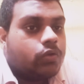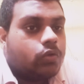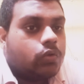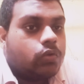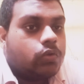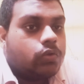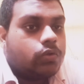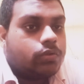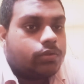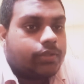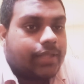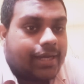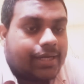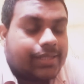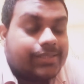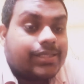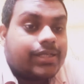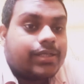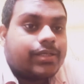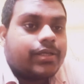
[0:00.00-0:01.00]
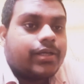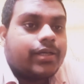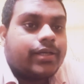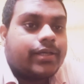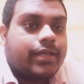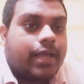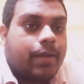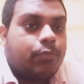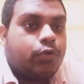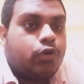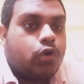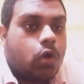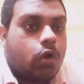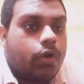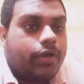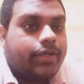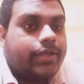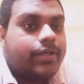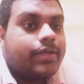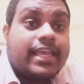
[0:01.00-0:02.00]
তো দেখা যাক কেমন
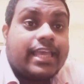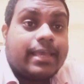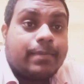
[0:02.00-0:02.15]
হয়